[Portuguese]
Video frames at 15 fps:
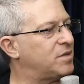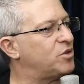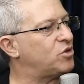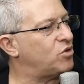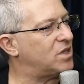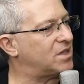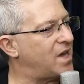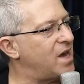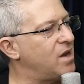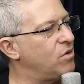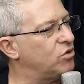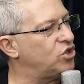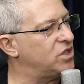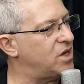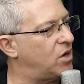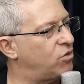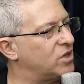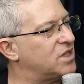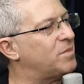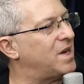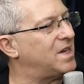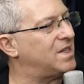As pessoas querem hoje em dia
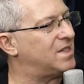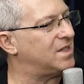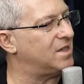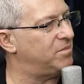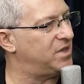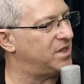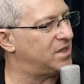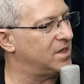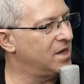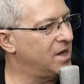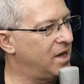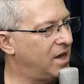coisas mais simples.